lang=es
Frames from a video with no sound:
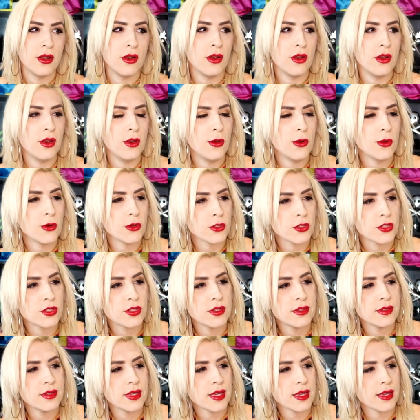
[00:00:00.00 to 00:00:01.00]
los
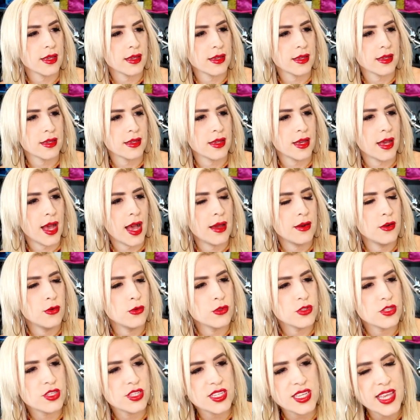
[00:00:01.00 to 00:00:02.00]
eh,
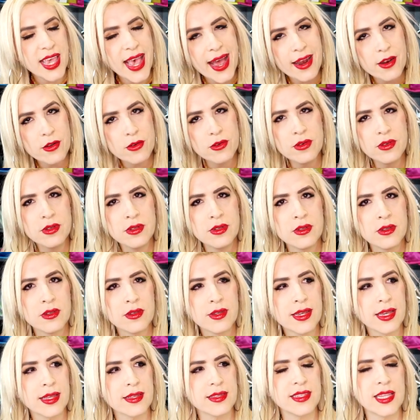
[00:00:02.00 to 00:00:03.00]
anunciaron
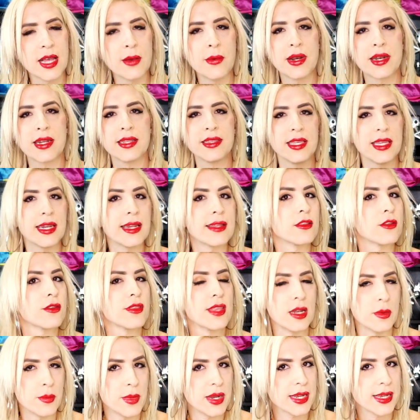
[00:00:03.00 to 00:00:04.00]
que estaban retirando
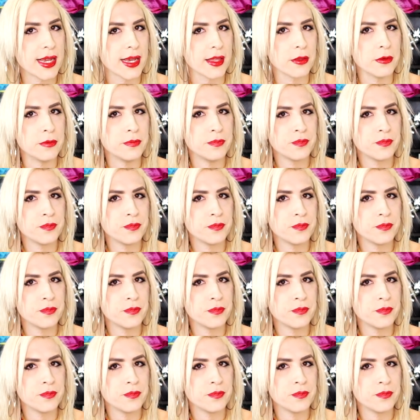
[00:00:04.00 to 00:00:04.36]
del mercado.